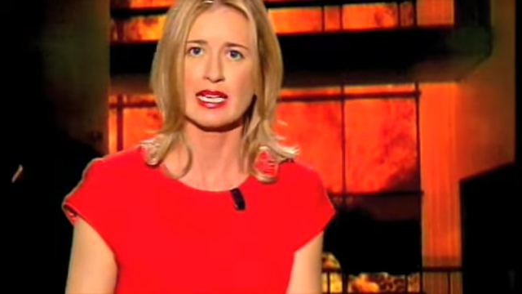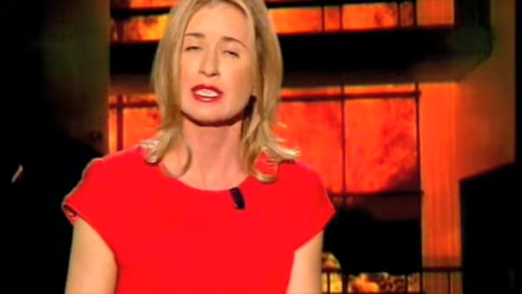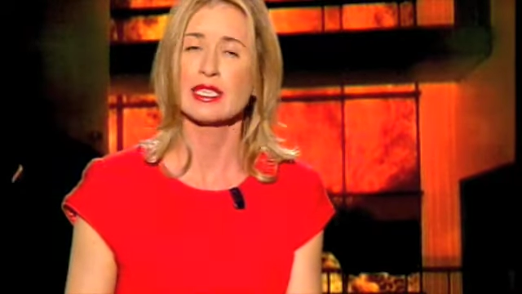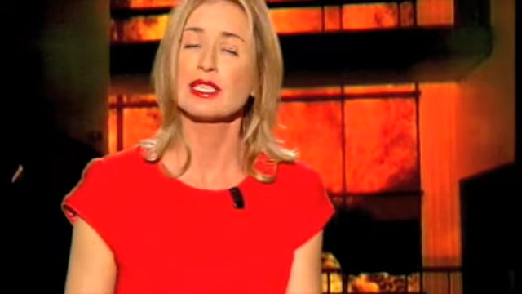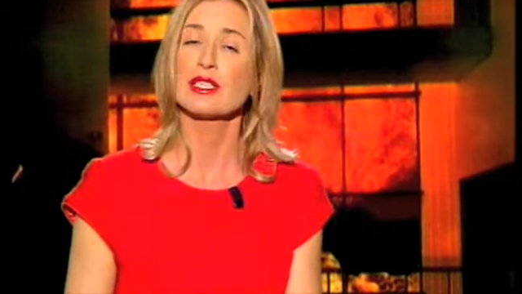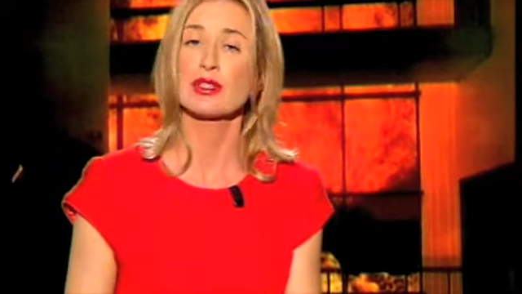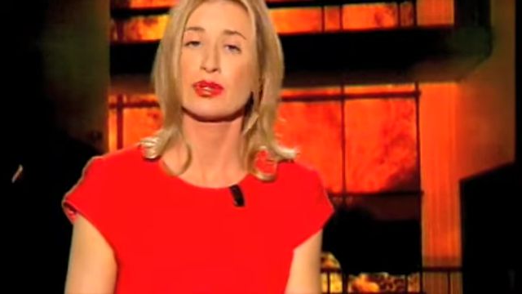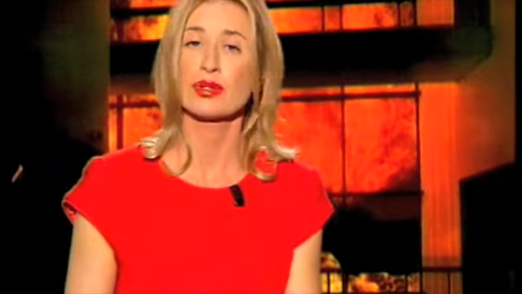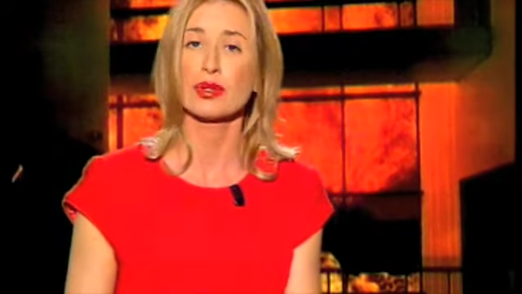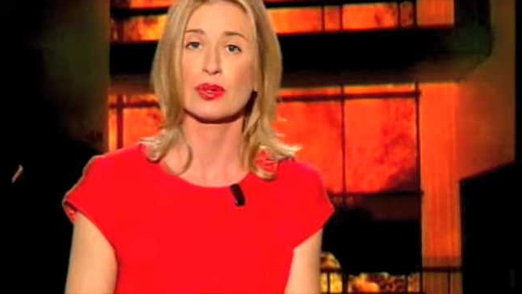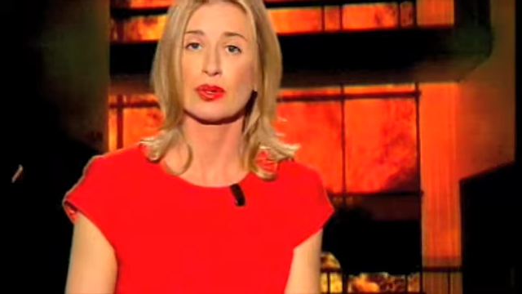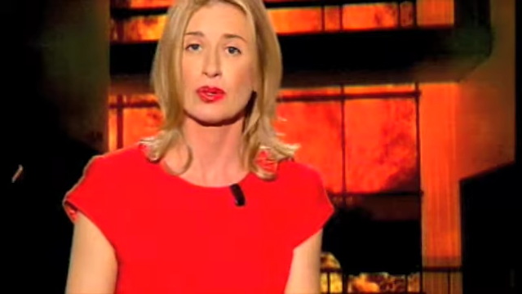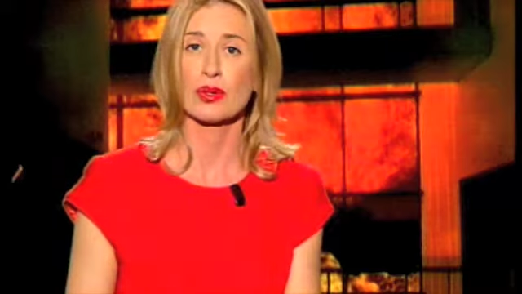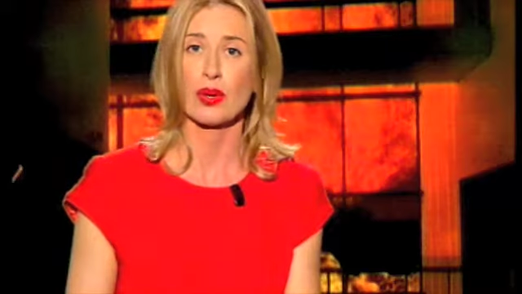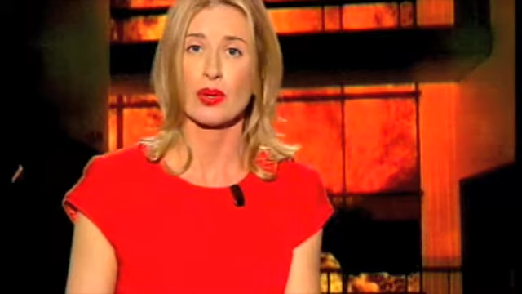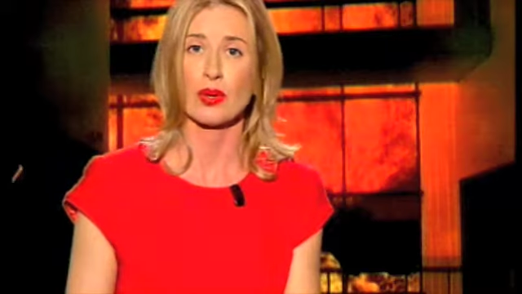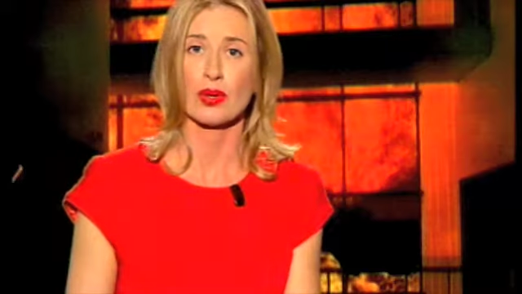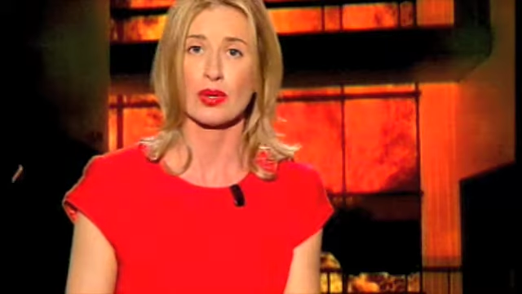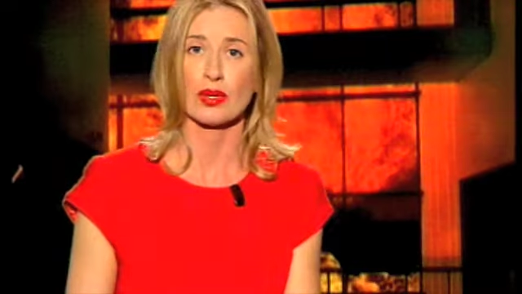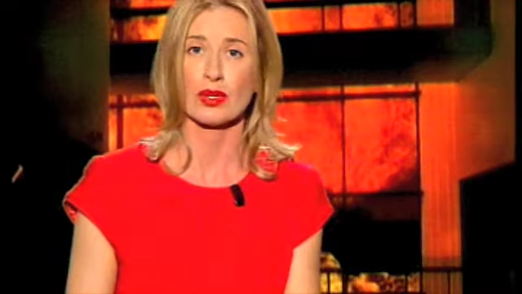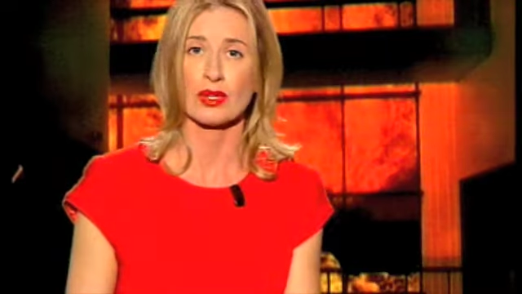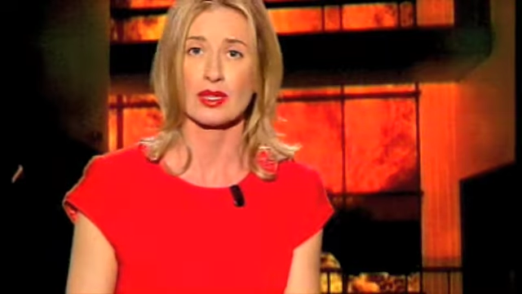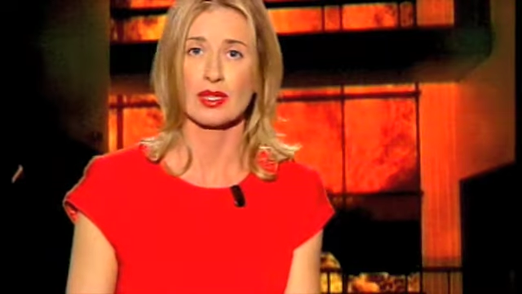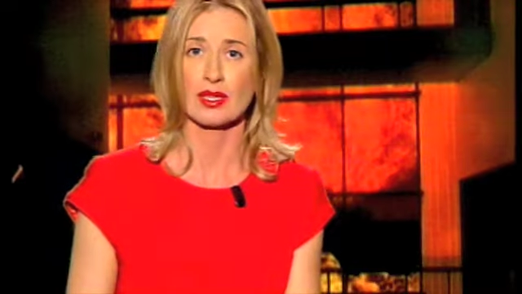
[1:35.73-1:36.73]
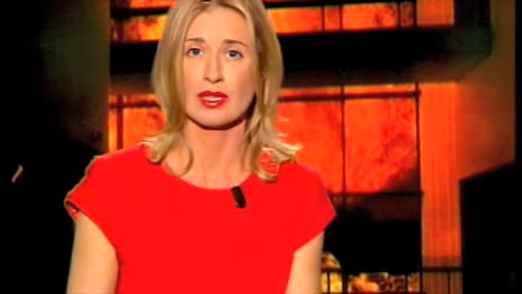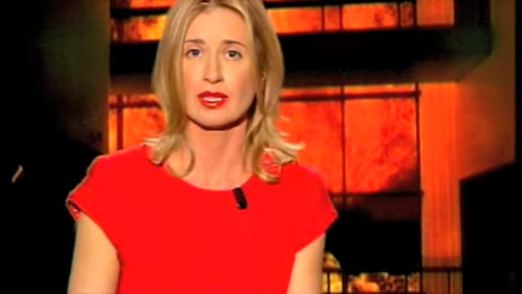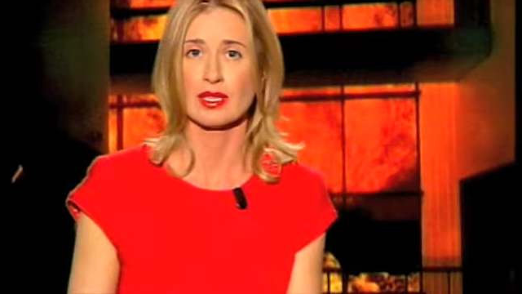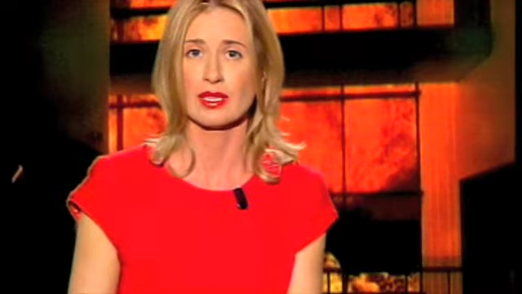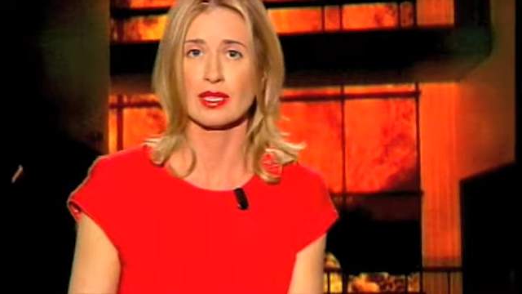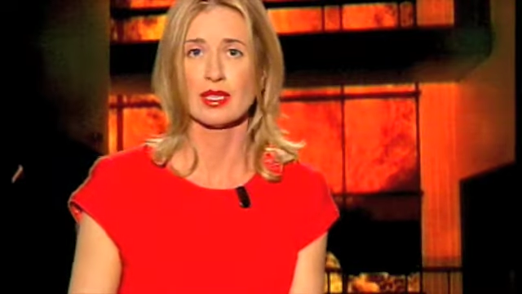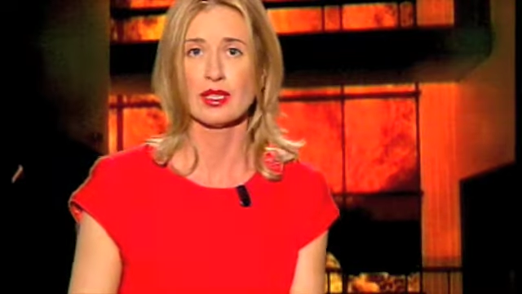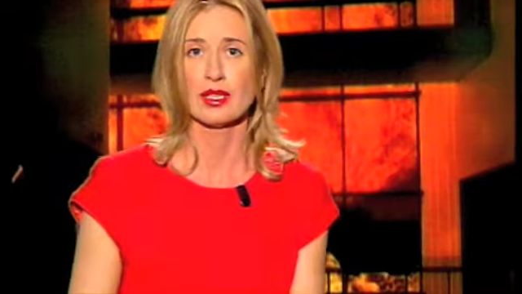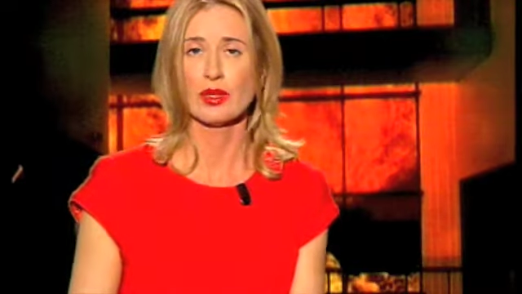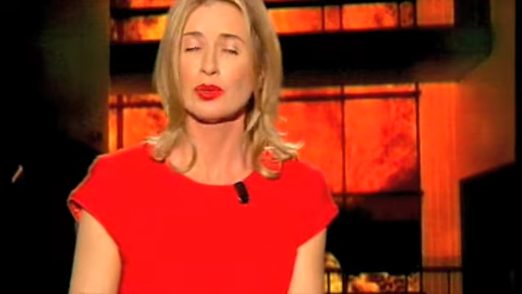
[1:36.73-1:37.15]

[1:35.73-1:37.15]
di soccorrere